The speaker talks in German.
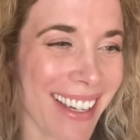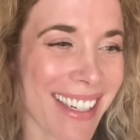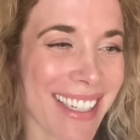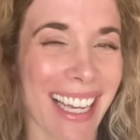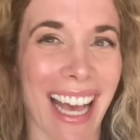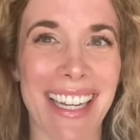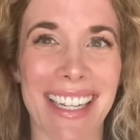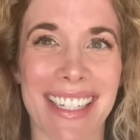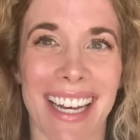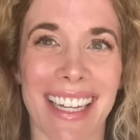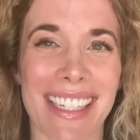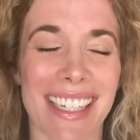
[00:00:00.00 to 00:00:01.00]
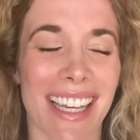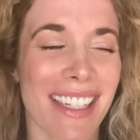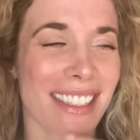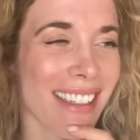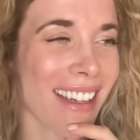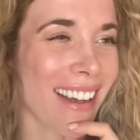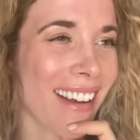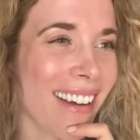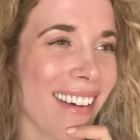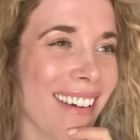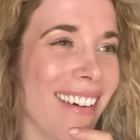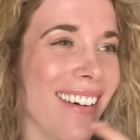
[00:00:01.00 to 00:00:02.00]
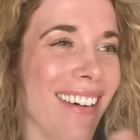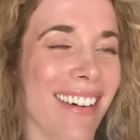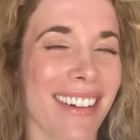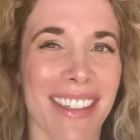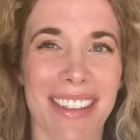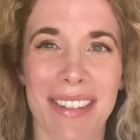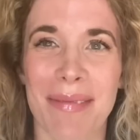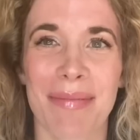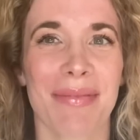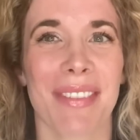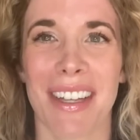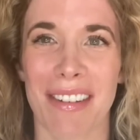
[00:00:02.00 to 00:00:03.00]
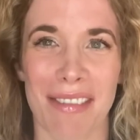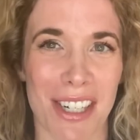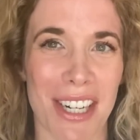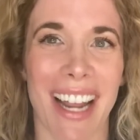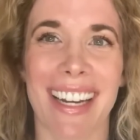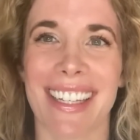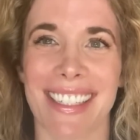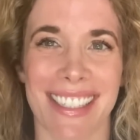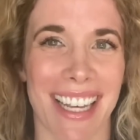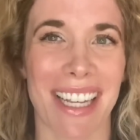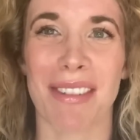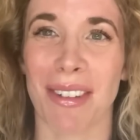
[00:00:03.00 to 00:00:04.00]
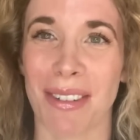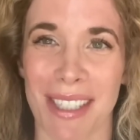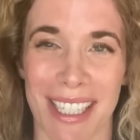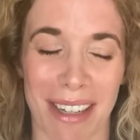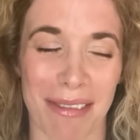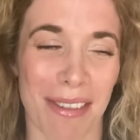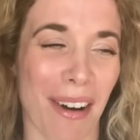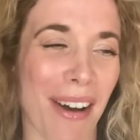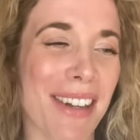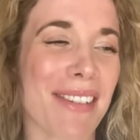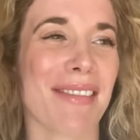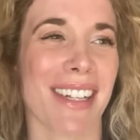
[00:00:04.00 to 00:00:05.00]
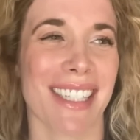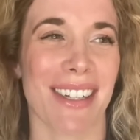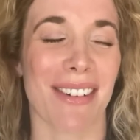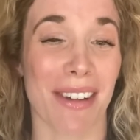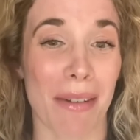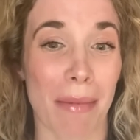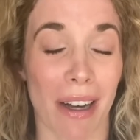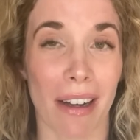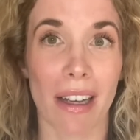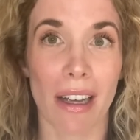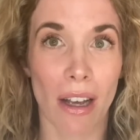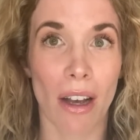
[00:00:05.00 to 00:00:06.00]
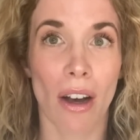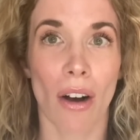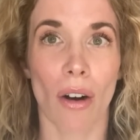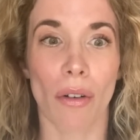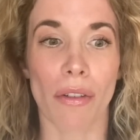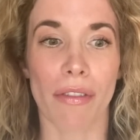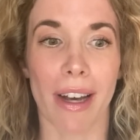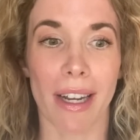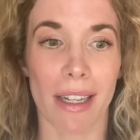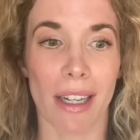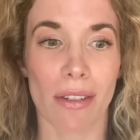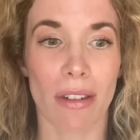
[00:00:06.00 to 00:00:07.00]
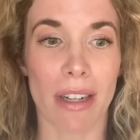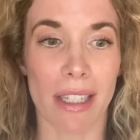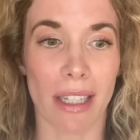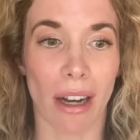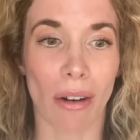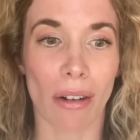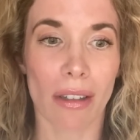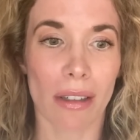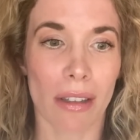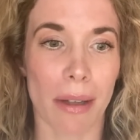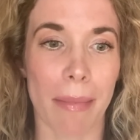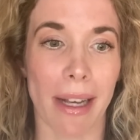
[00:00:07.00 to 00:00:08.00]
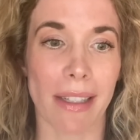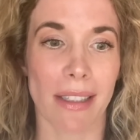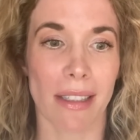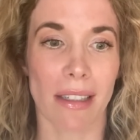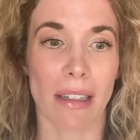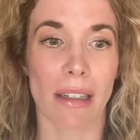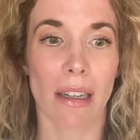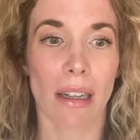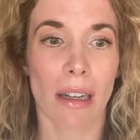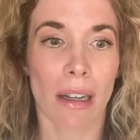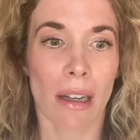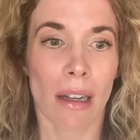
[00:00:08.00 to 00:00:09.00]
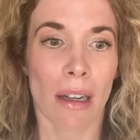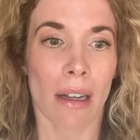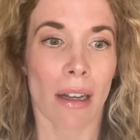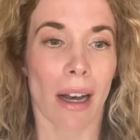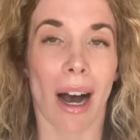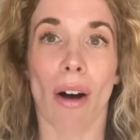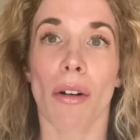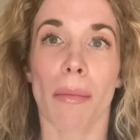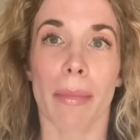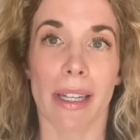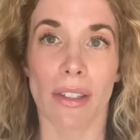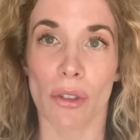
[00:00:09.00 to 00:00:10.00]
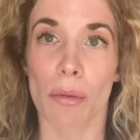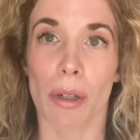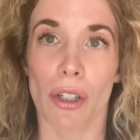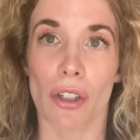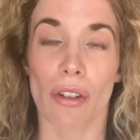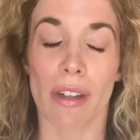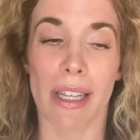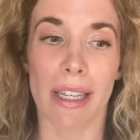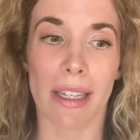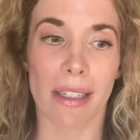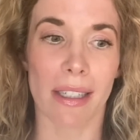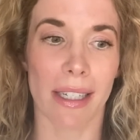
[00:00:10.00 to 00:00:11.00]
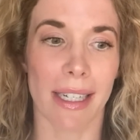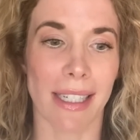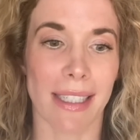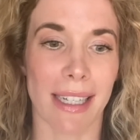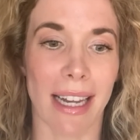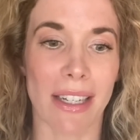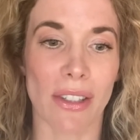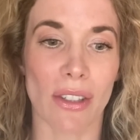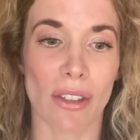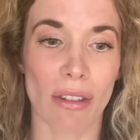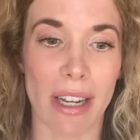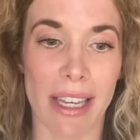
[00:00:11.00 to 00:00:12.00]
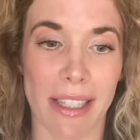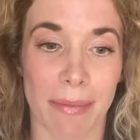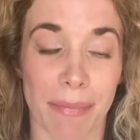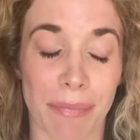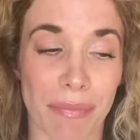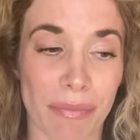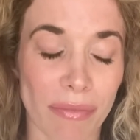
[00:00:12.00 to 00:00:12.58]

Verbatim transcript: trendet, dachte ich erst, oh, wahrscheinlich ist er irgendwie Russland-Freund, was auch immer. Und war dann natürlich auch im ersten Augenblick super schockiert, das alles zu lesen.